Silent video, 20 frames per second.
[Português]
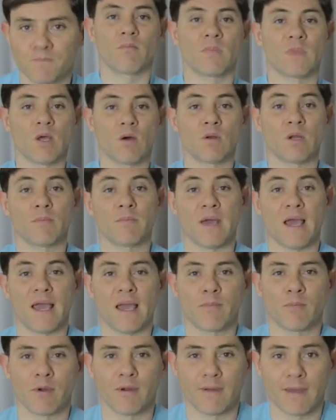Então, na minha
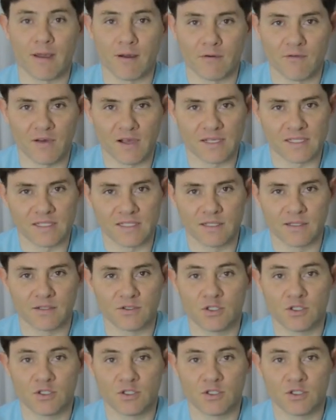época, o que, que eu fazia?